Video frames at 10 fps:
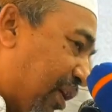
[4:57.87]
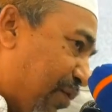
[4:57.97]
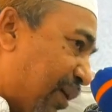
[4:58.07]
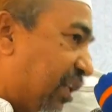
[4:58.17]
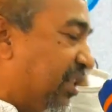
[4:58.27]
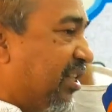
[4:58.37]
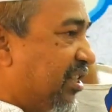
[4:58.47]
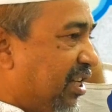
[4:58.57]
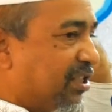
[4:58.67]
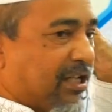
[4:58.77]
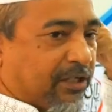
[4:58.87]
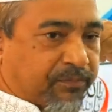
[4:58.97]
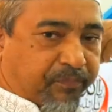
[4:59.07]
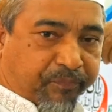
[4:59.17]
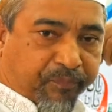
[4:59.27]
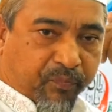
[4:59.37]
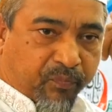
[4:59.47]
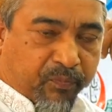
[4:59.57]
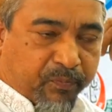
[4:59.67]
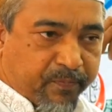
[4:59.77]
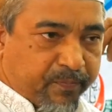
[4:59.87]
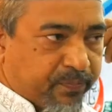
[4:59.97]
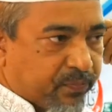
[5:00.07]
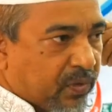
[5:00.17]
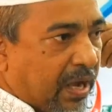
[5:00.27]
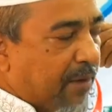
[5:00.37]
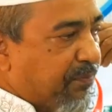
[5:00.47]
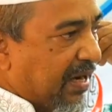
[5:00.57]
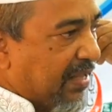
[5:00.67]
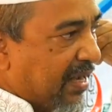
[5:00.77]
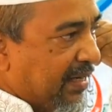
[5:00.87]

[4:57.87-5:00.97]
চলে যাওয়ার নির্দেশ দিয়ে দিয়েছিলেন আপনারা